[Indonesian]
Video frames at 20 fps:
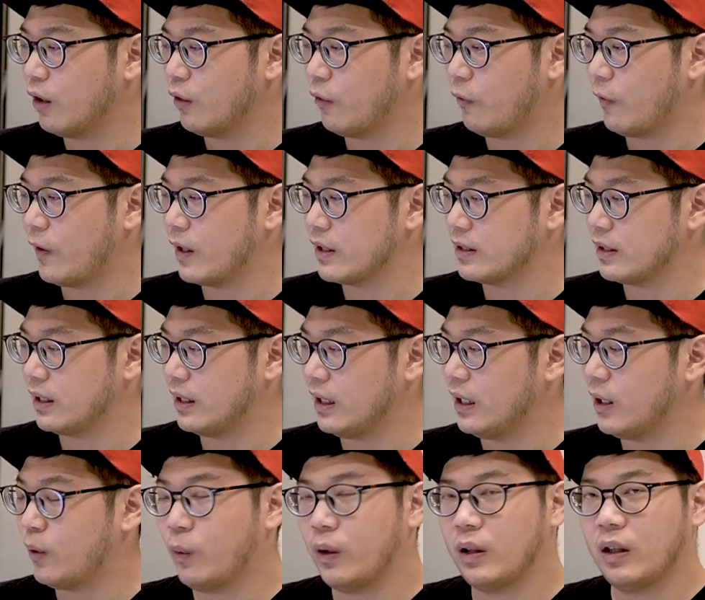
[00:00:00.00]
Invest
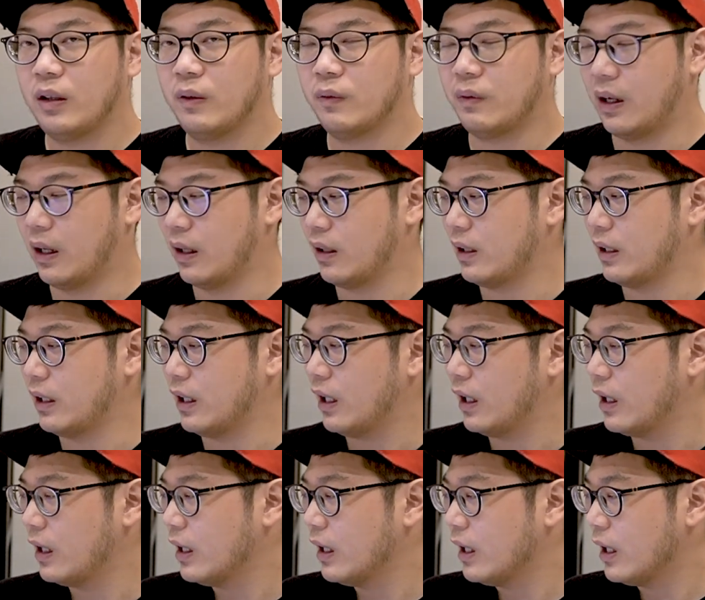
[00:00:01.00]
Equity Fund ya,
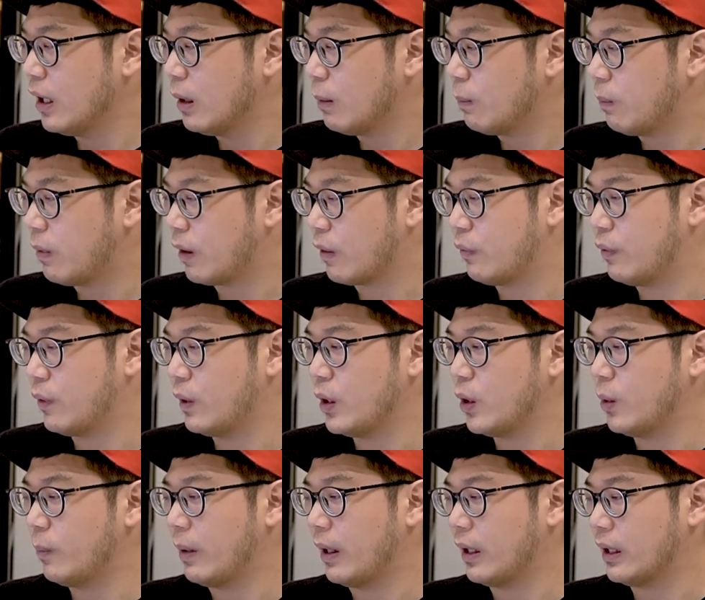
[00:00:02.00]

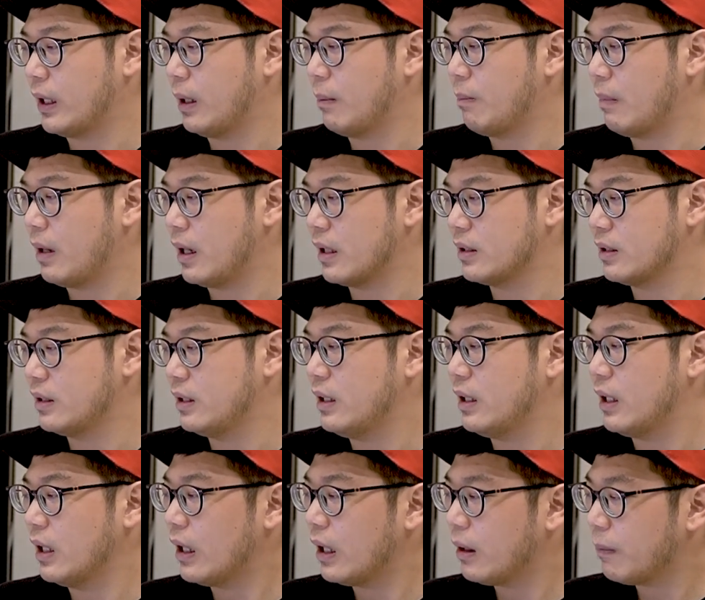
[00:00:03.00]
portfolio mereka
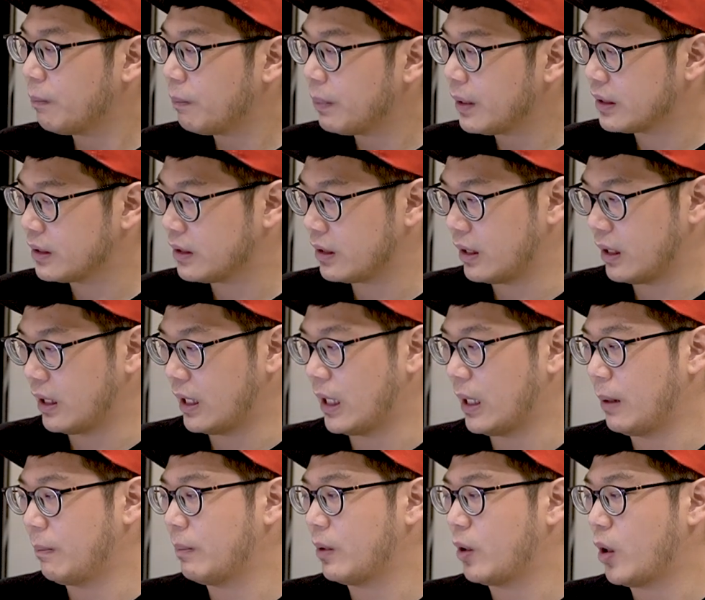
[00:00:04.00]
masih plus
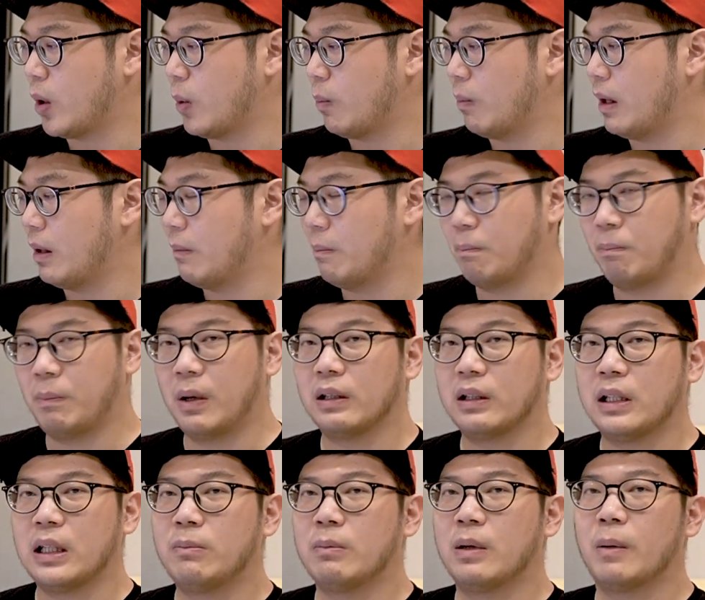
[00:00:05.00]
6,45%.
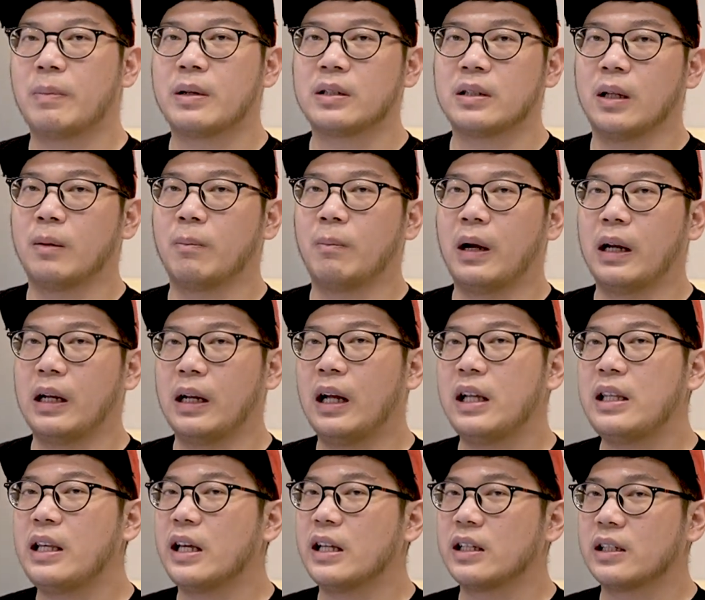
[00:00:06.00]

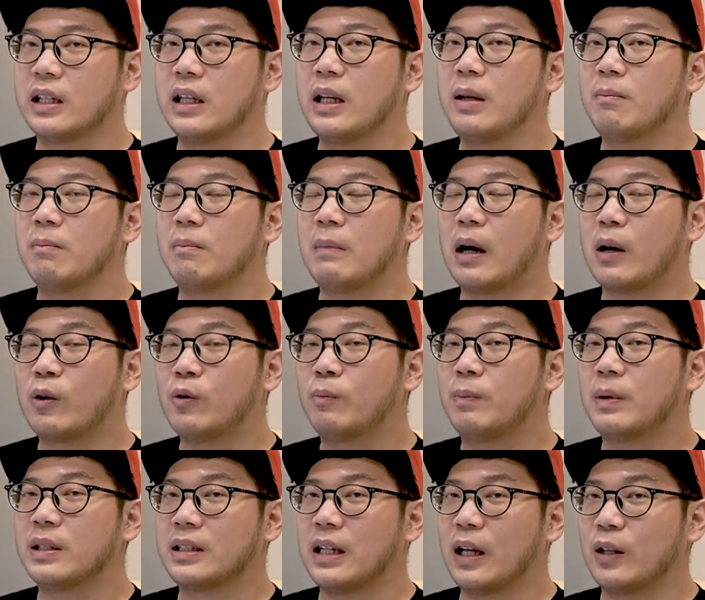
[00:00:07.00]
Padahal ISG baru
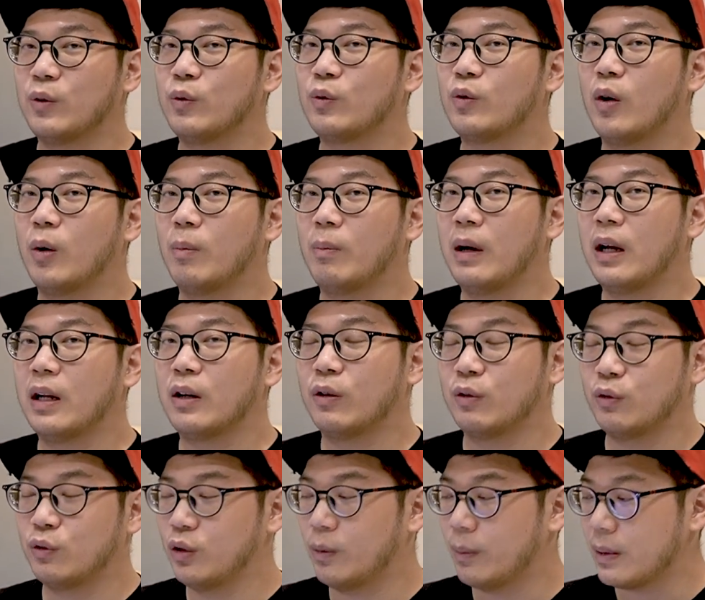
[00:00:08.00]
plus
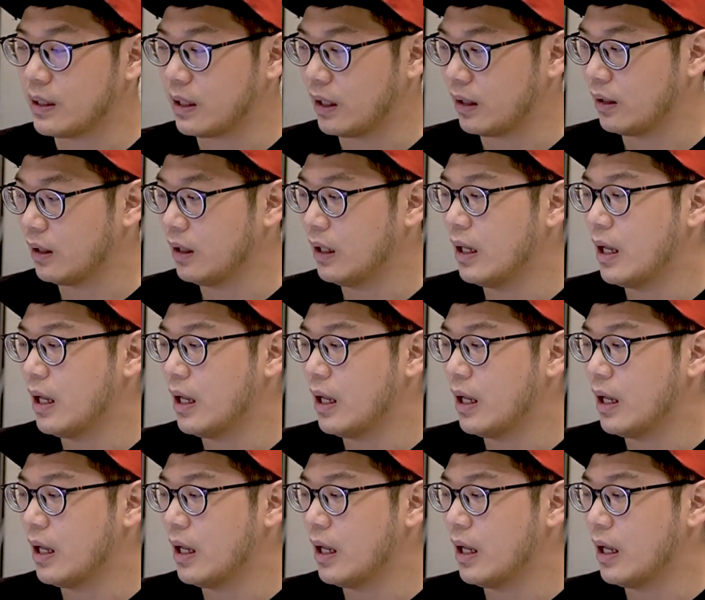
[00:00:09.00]
1,07%.